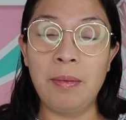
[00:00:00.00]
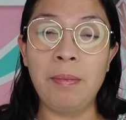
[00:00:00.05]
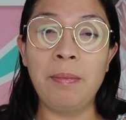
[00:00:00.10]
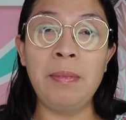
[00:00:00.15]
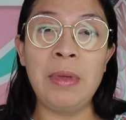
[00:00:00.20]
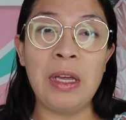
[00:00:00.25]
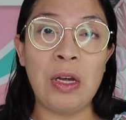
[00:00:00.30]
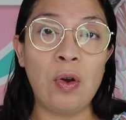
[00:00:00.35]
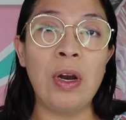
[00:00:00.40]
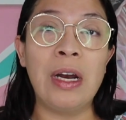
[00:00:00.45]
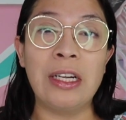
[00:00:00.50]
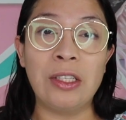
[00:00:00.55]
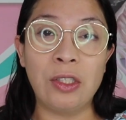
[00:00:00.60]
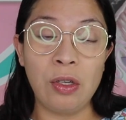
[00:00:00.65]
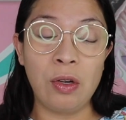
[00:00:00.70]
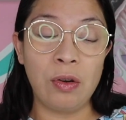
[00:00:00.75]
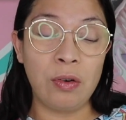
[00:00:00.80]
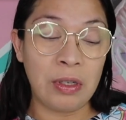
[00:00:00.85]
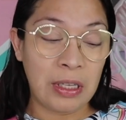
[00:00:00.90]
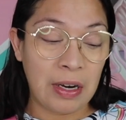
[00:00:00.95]
mi
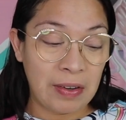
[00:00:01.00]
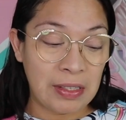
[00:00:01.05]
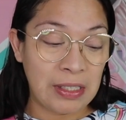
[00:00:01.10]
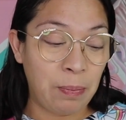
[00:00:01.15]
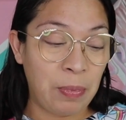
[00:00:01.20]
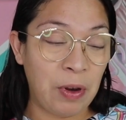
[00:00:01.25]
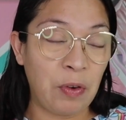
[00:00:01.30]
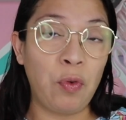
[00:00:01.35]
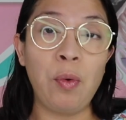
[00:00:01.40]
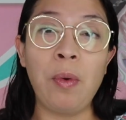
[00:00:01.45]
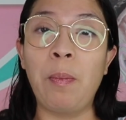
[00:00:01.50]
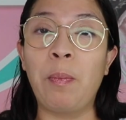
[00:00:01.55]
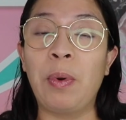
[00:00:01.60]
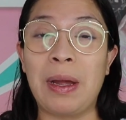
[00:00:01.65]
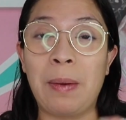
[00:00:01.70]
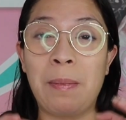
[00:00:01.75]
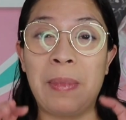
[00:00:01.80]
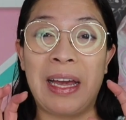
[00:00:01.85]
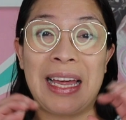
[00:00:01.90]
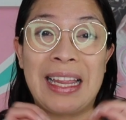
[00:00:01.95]
colección otra vez de perfume
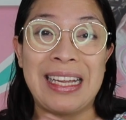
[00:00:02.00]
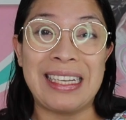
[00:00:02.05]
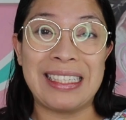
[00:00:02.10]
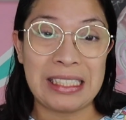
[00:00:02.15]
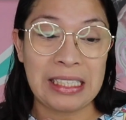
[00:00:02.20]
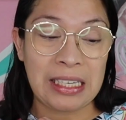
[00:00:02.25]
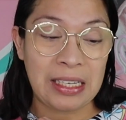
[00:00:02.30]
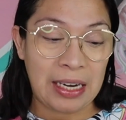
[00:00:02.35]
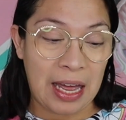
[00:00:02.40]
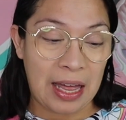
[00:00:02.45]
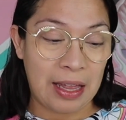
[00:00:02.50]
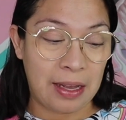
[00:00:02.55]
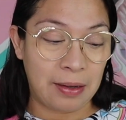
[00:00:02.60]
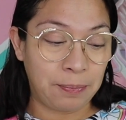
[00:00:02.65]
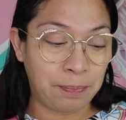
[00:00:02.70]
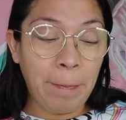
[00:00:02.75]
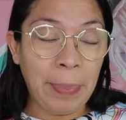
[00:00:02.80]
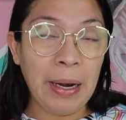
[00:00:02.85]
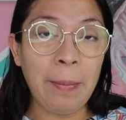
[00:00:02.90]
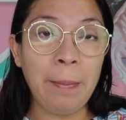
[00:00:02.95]
porque me quedé sin nada.
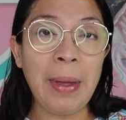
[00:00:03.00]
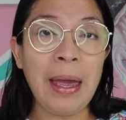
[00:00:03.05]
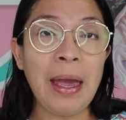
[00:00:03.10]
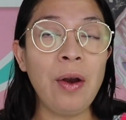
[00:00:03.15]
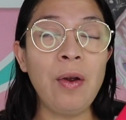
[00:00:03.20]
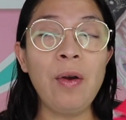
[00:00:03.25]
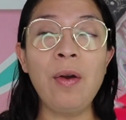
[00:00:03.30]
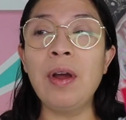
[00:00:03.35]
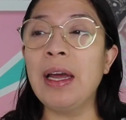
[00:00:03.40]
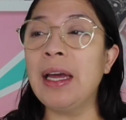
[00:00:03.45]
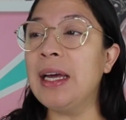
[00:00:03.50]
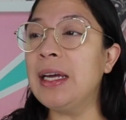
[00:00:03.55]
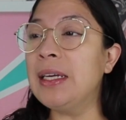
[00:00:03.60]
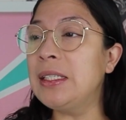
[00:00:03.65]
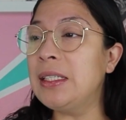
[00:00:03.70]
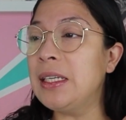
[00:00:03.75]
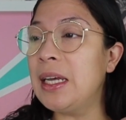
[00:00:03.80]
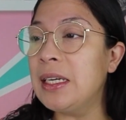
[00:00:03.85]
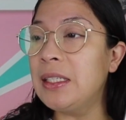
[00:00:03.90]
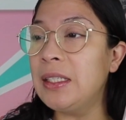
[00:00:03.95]
Primero
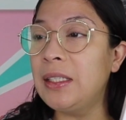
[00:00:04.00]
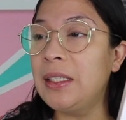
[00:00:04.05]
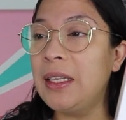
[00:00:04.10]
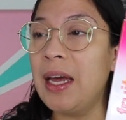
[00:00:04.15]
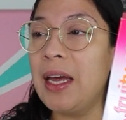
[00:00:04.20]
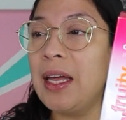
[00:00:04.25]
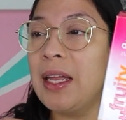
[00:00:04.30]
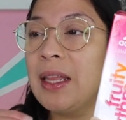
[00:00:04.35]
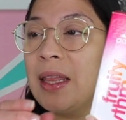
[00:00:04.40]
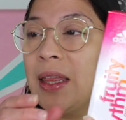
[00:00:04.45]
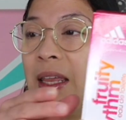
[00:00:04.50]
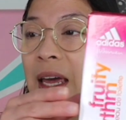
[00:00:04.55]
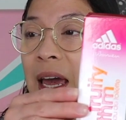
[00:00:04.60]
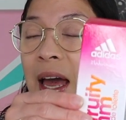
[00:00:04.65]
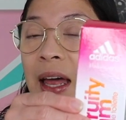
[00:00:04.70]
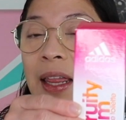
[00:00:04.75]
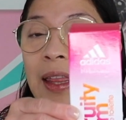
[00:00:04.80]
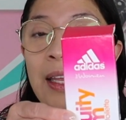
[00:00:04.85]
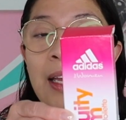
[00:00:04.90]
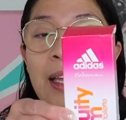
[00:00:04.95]
es este
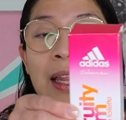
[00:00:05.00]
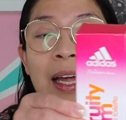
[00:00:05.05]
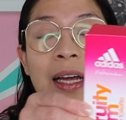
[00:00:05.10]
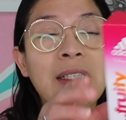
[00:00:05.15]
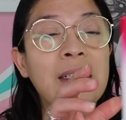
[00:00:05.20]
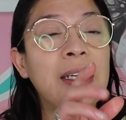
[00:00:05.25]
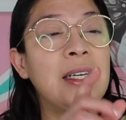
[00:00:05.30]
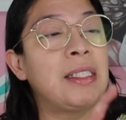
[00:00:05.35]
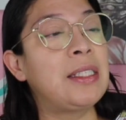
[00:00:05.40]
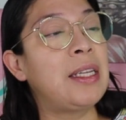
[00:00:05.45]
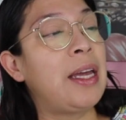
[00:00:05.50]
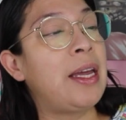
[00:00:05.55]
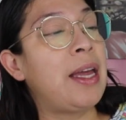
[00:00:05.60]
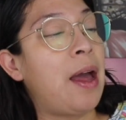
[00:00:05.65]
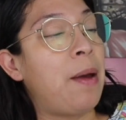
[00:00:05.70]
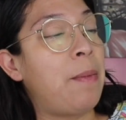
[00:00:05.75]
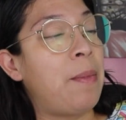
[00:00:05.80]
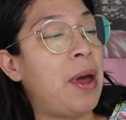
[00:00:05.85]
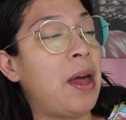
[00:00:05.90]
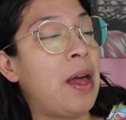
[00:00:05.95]
de Adidas que se
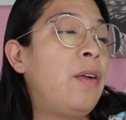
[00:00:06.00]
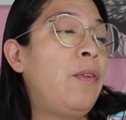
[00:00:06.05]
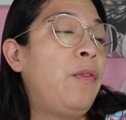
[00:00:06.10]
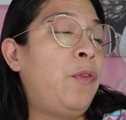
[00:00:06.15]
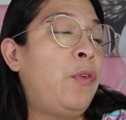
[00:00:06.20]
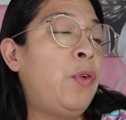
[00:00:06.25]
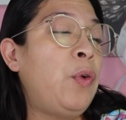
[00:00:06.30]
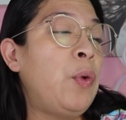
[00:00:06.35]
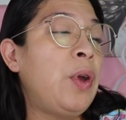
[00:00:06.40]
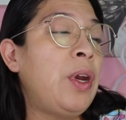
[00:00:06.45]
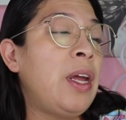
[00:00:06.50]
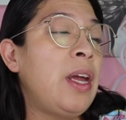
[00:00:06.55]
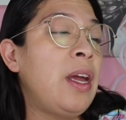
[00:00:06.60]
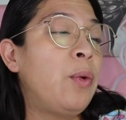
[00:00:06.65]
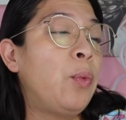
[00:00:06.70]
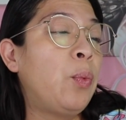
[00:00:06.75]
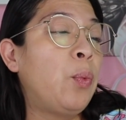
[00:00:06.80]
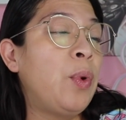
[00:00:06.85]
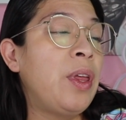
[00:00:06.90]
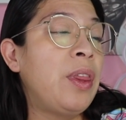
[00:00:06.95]
llama
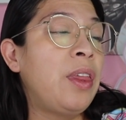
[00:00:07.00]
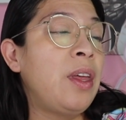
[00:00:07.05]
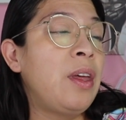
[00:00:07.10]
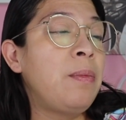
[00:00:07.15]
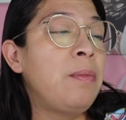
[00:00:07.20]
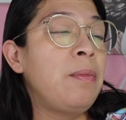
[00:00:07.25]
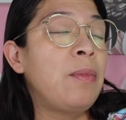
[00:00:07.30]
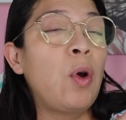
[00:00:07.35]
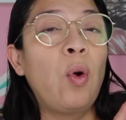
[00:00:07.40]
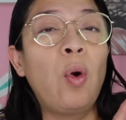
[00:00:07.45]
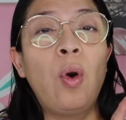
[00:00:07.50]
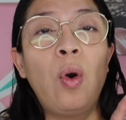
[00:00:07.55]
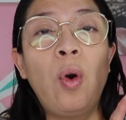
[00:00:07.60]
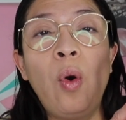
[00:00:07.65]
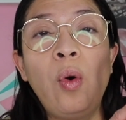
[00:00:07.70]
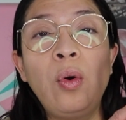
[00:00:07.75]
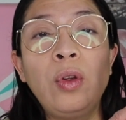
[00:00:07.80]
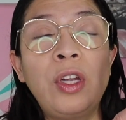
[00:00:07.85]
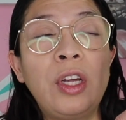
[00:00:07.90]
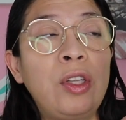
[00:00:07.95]
Fruity Rhythm
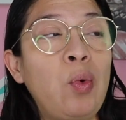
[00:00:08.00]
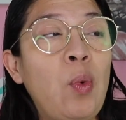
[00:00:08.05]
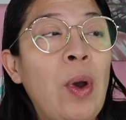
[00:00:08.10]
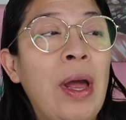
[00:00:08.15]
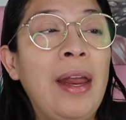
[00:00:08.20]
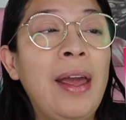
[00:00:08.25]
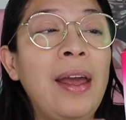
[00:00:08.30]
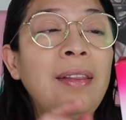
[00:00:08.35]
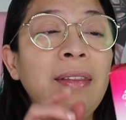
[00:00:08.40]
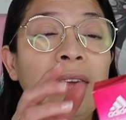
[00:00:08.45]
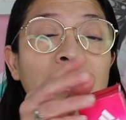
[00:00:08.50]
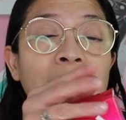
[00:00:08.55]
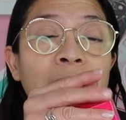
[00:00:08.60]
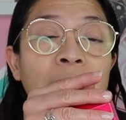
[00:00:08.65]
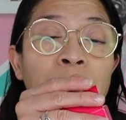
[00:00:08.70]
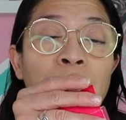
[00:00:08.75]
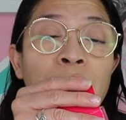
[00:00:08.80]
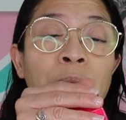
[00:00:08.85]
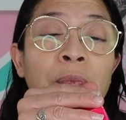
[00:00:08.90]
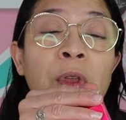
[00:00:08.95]
Eau de Toilette.
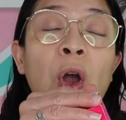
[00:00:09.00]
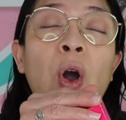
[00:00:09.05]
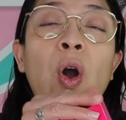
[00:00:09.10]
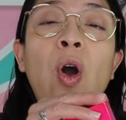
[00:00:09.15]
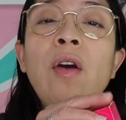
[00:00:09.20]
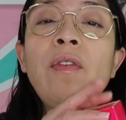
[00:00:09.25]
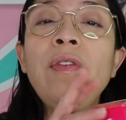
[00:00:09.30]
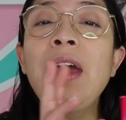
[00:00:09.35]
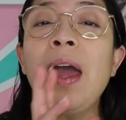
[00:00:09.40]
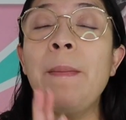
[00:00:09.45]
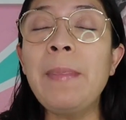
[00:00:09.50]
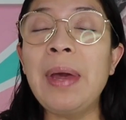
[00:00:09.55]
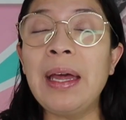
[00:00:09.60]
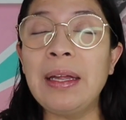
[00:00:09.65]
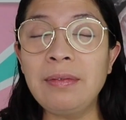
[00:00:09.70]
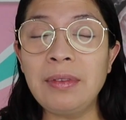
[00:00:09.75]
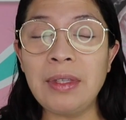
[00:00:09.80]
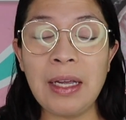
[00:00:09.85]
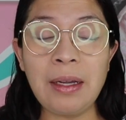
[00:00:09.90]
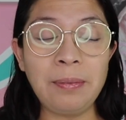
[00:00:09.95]

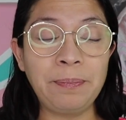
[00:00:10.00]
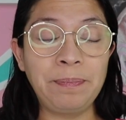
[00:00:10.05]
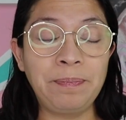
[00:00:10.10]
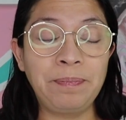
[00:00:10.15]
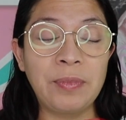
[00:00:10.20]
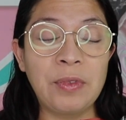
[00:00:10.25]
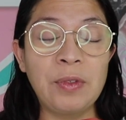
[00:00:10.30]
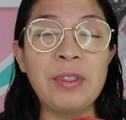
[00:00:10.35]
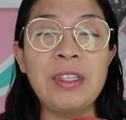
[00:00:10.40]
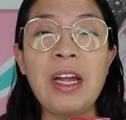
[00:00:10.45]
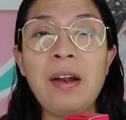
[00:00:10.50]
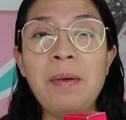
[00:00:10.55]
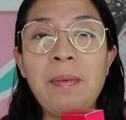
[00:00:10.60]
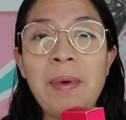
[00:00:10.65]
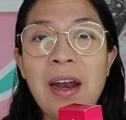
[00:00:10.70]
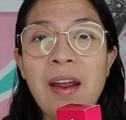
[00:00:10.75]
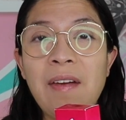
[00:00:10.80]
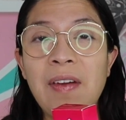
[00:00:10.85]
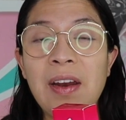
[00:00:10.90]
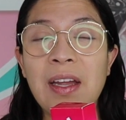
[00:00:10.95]
Obviamente, ustedes
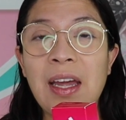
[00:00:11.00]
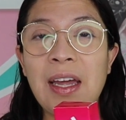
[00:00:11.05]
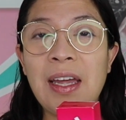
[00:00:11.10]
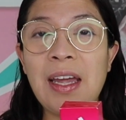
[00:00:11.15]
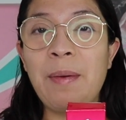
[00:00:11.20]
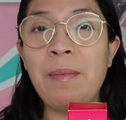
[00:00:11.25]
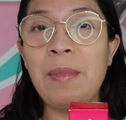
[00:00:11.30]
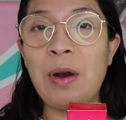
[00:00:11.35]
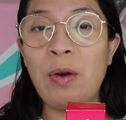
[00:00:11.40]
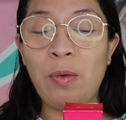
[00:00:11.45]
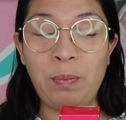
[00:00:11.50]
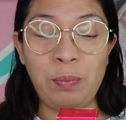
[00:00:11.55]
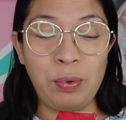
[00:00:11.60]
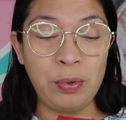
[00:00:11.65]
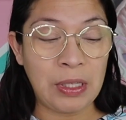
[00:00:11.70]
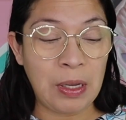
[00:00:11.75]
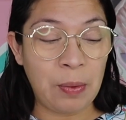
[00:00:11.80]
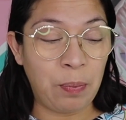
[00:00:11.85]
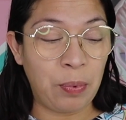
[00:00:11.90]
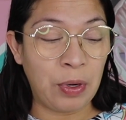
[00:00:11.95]
van a ver que ya me lo
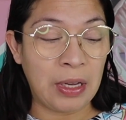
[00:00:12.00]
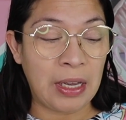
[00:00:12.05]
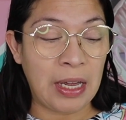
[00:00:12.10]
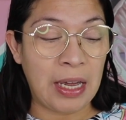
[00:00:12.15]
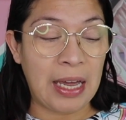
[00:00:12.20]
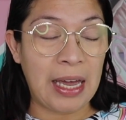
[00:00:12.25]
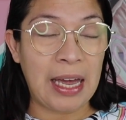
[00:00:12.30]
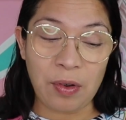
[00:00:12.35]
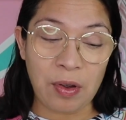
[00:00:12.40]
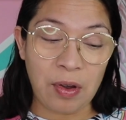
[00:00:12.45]
puse porque